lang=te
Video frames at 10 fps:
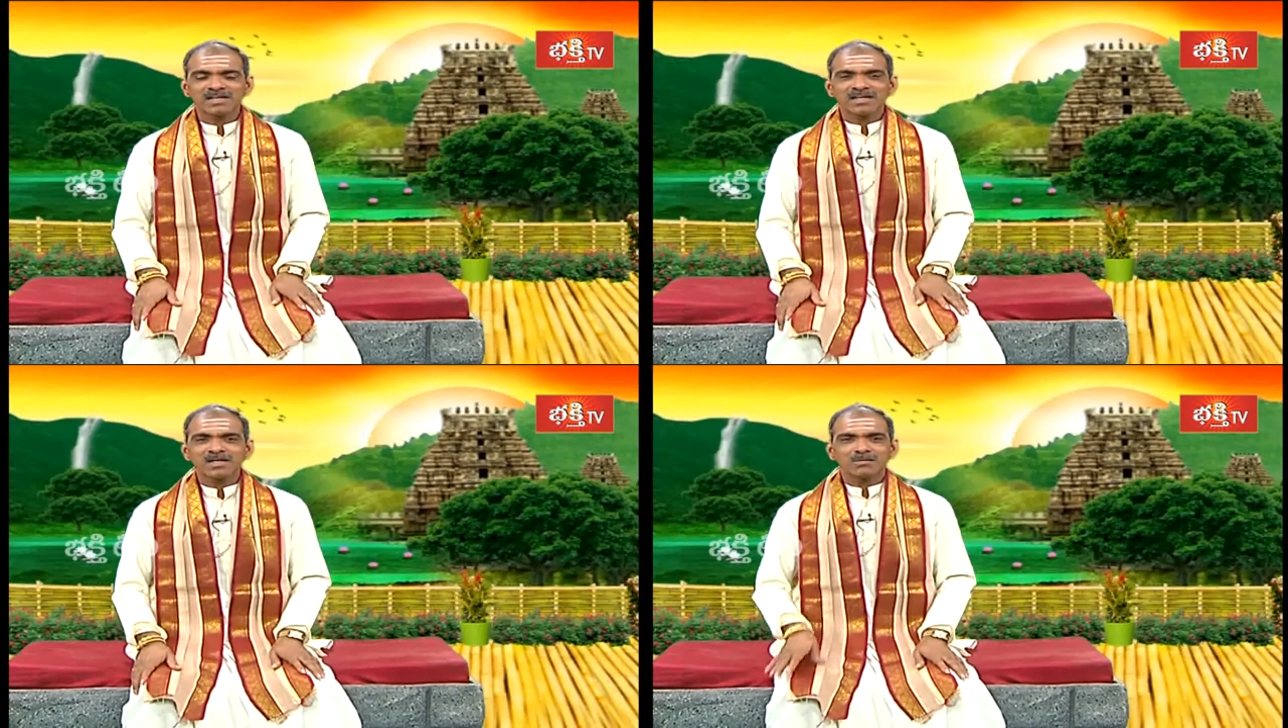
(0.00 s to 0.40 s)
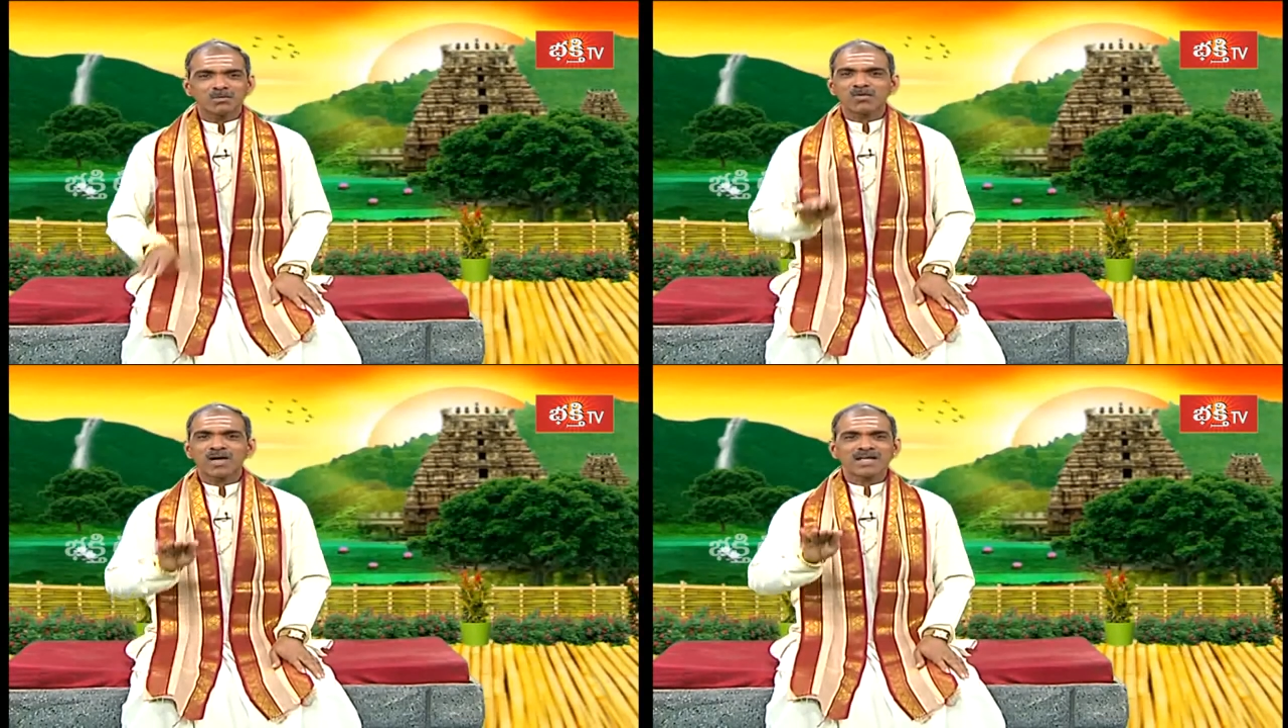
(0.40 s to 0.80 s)

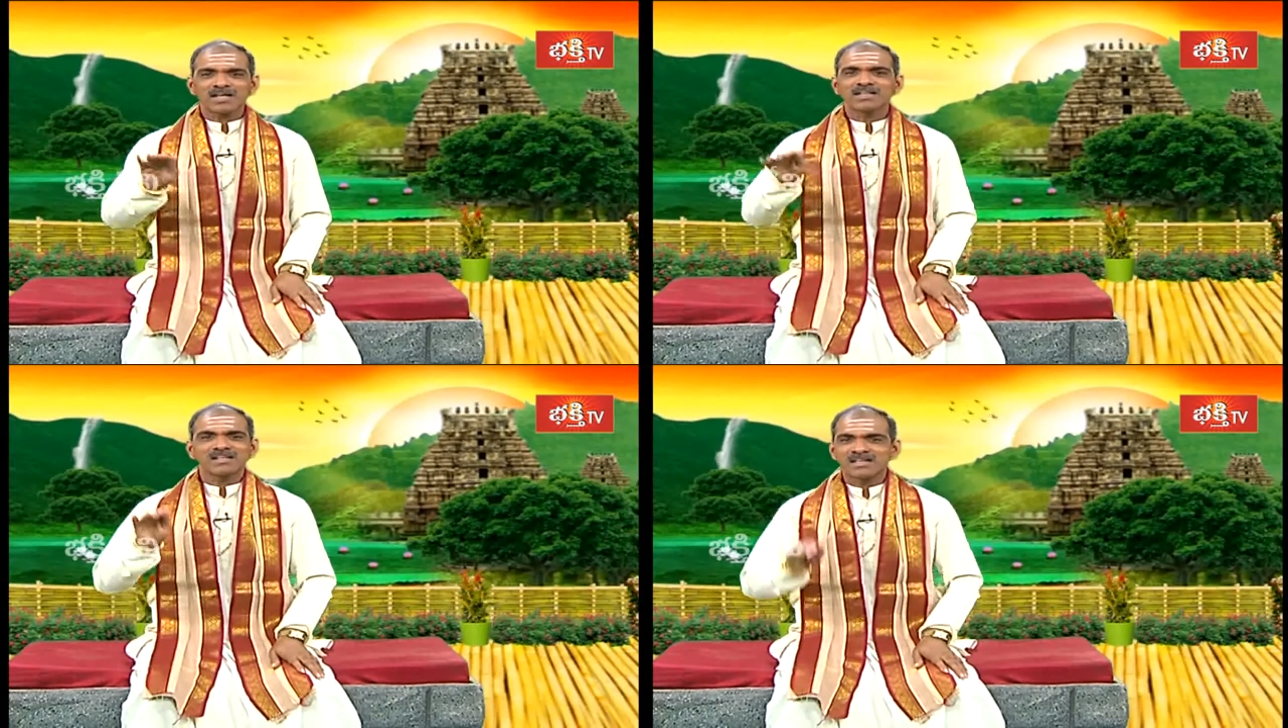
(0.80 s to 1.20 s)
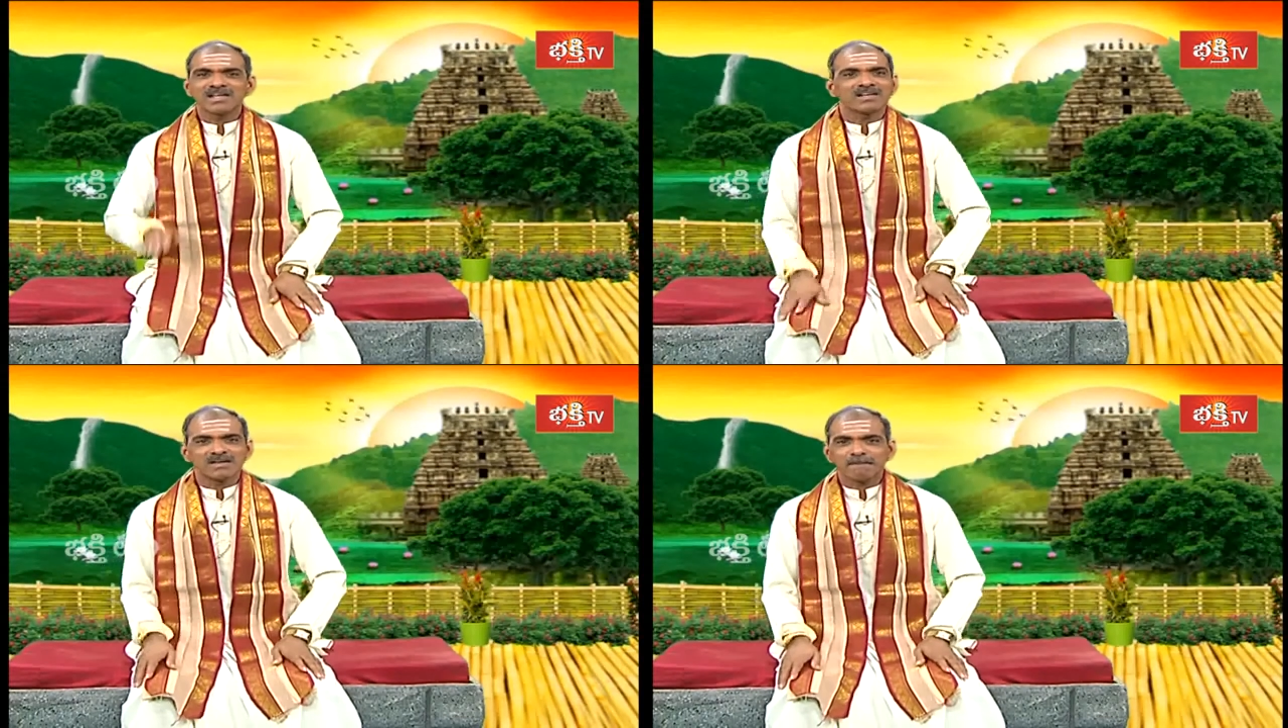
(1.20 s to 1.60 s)
ఇప్పుడు ఒక ఆయన యజ్ఞం
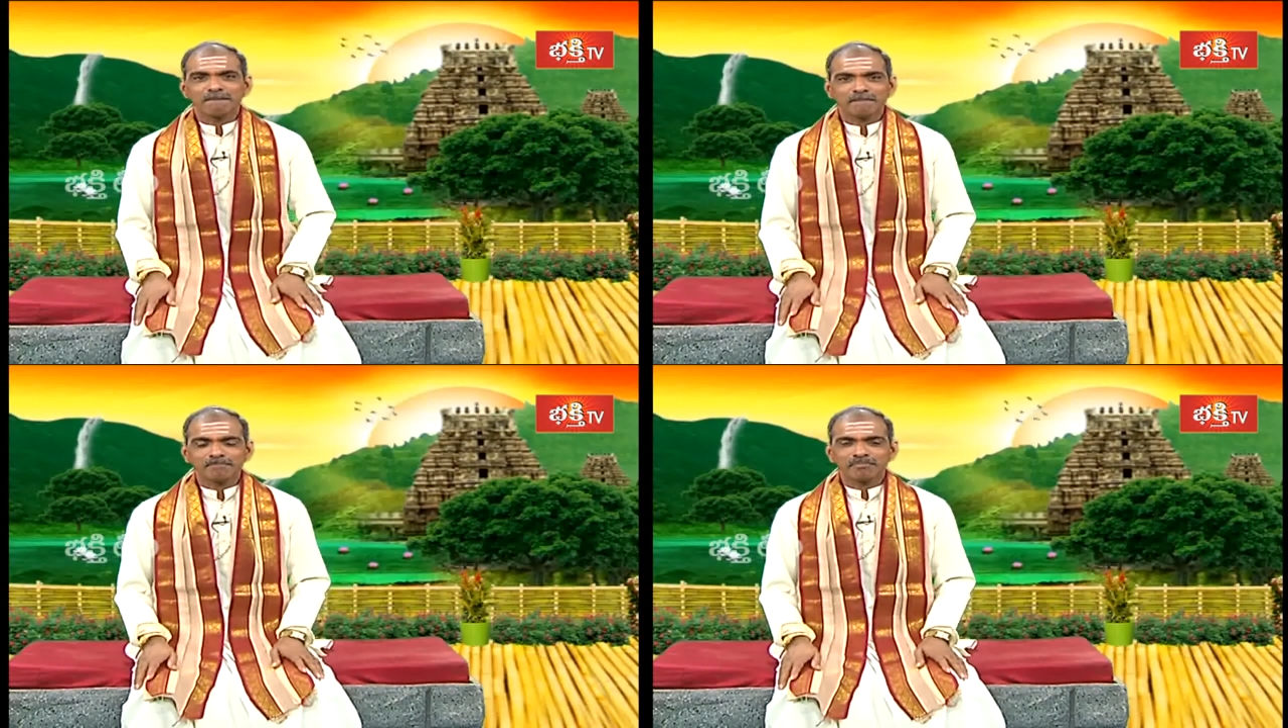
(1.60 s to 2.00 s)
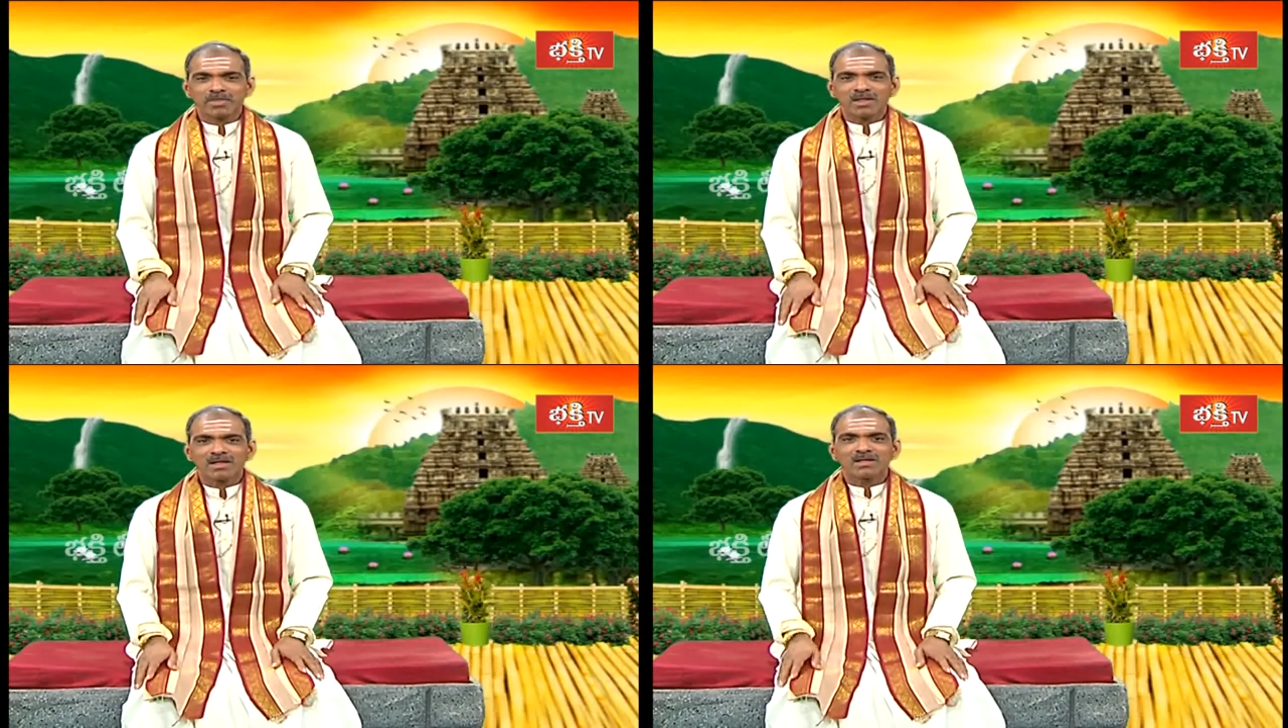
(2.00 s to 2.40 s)
చేయాలి
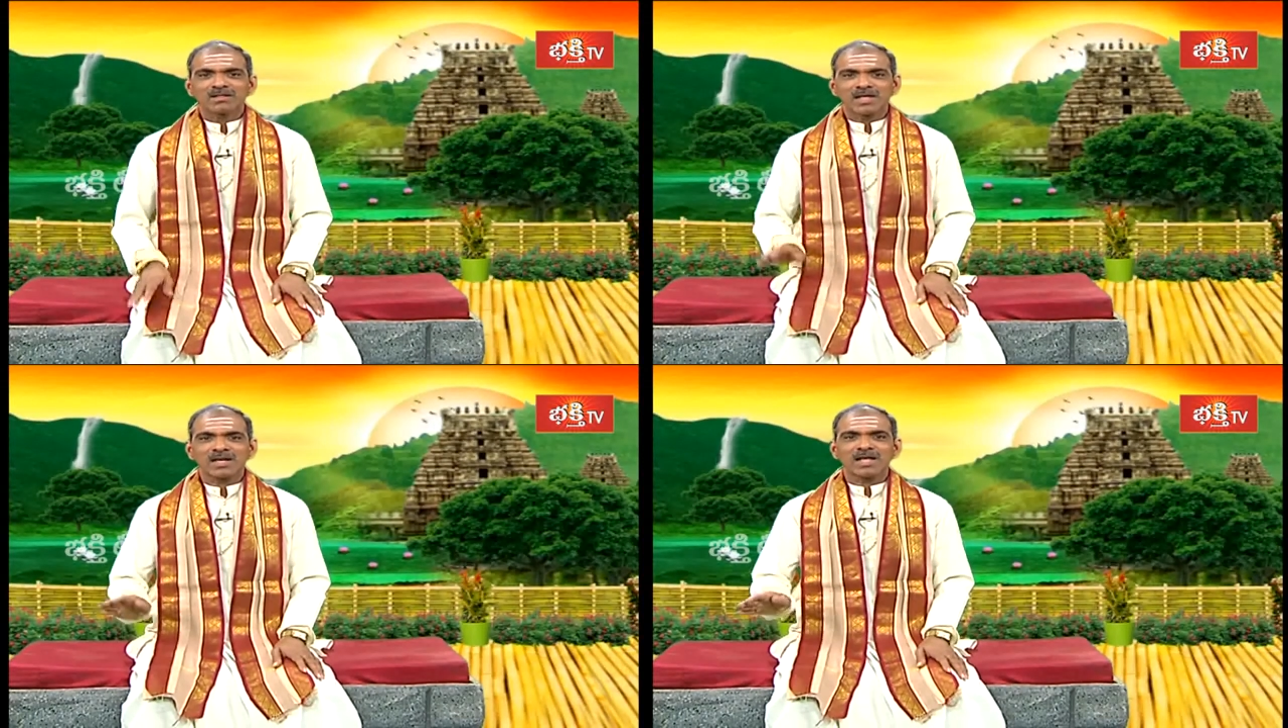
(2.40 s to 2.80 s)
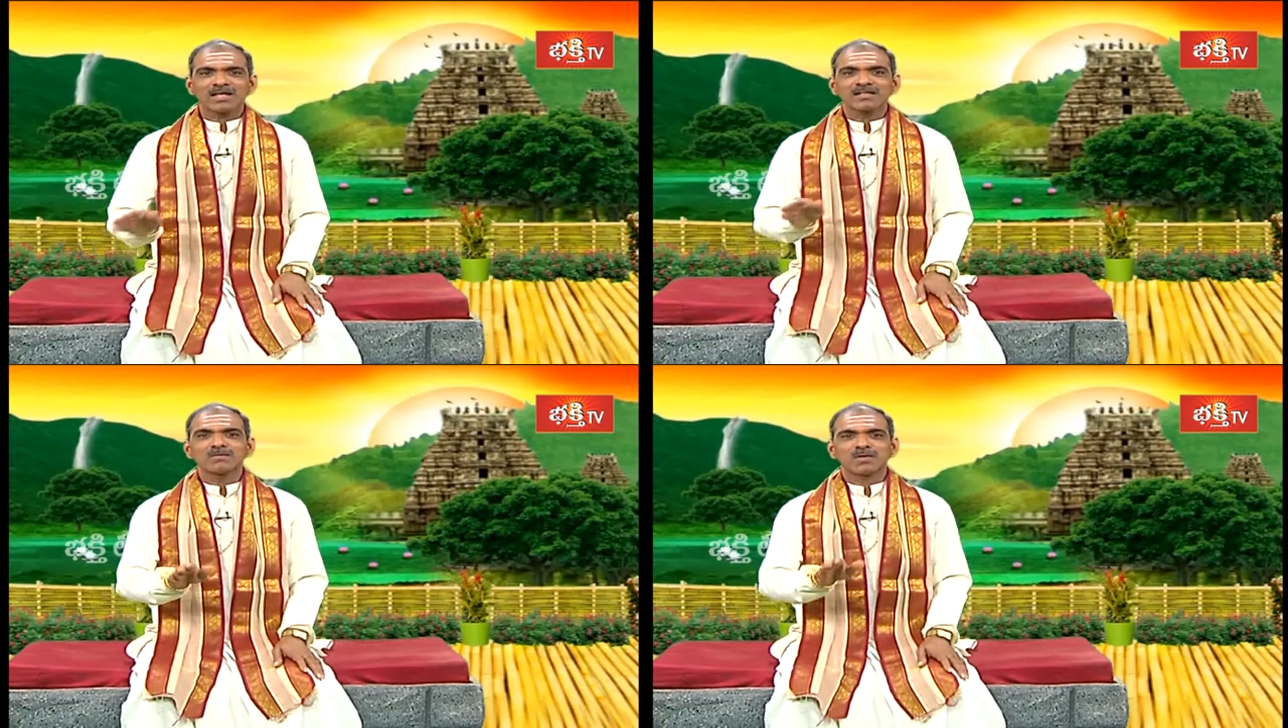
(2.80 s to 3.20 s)
తీరా
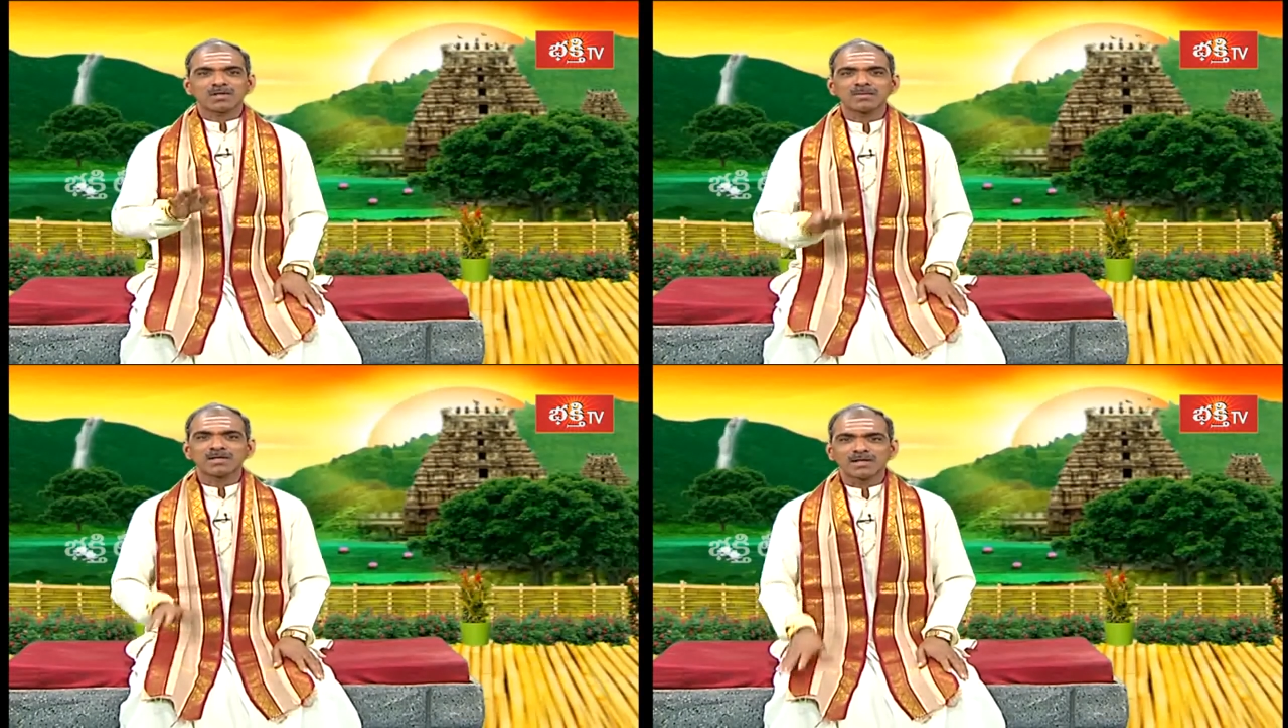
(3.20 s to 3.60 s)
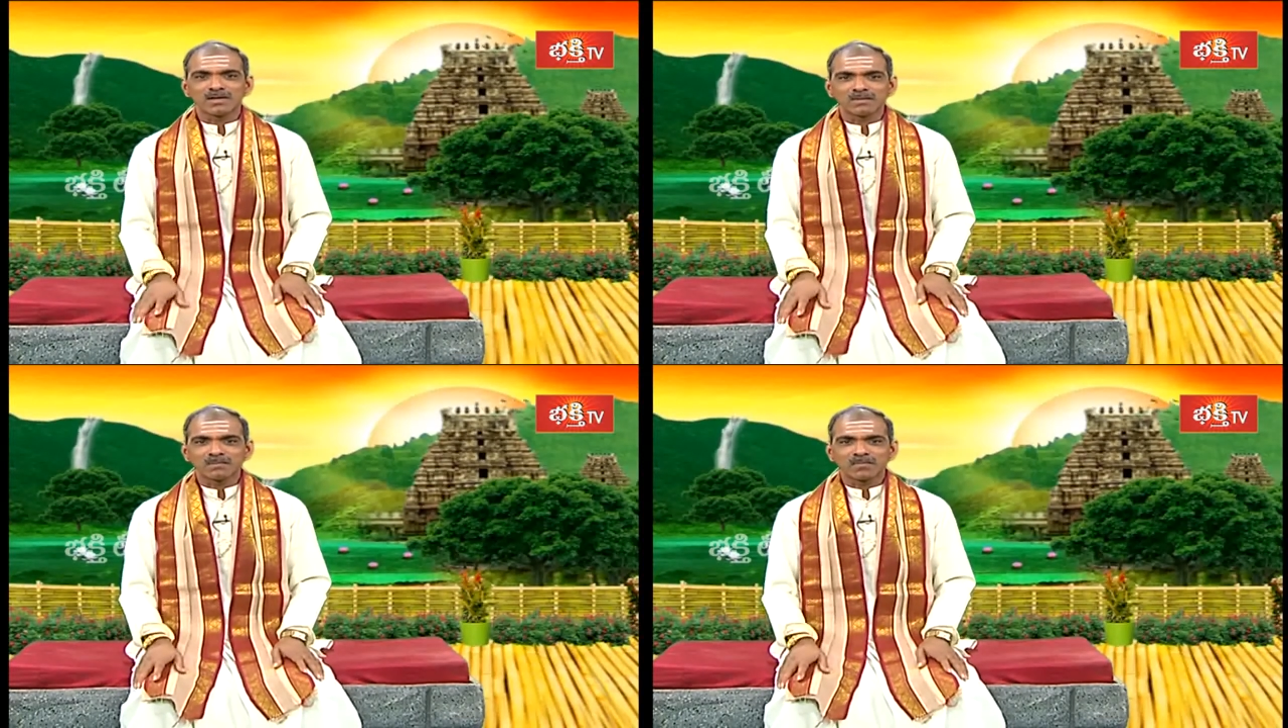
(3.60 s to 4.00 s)
యజ్ఞం మొదలుపెట్టాడు